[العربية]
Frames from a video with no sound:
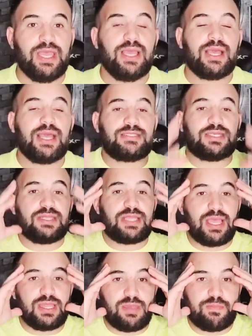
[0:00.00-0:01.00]
خسرت
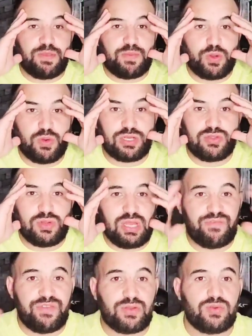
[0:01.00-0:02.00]
هذا بيب غوارديولا
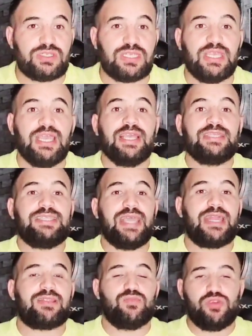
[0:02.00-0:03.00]
في كل شيء
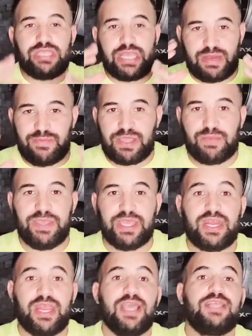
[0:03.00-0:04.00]
سارت مدرب
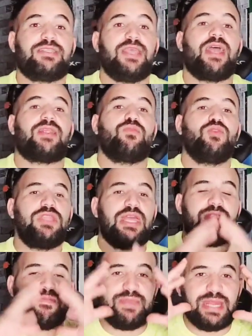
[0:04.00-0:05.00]
كبير سارت
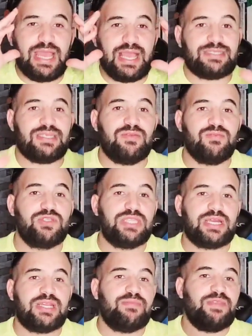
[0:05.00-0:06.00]
مدرب من احسن
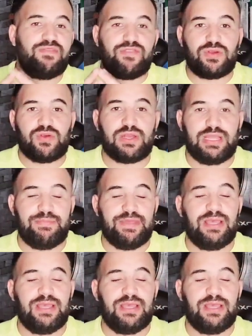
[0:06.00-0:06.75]
المدربين في كرة